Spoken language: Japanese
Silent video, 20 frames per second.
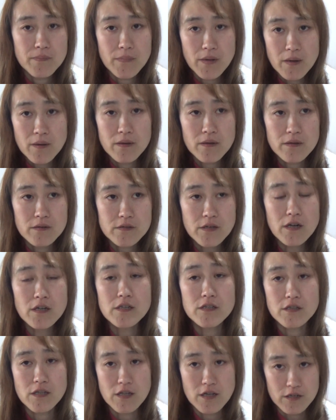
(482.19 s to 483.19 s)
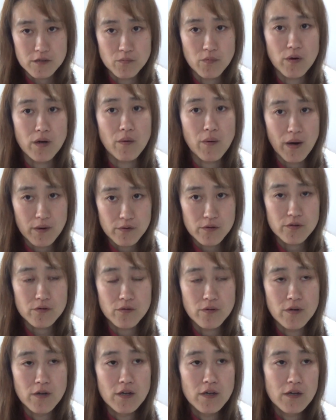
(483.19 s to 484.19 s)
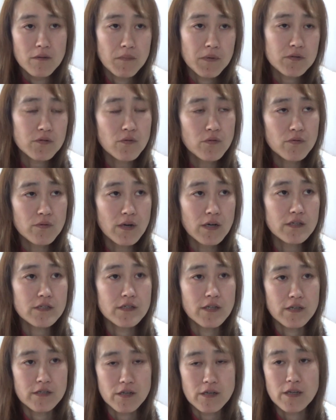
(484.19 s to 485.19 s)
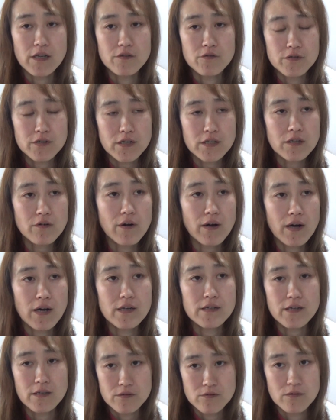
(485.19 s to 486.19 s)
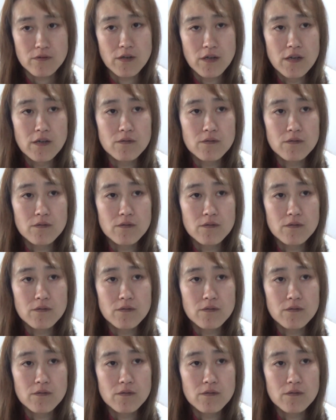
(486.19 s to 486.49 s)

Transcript: ね。先に手出すもんが悪い。まそういう感じで謝罪の仕方は変えさす。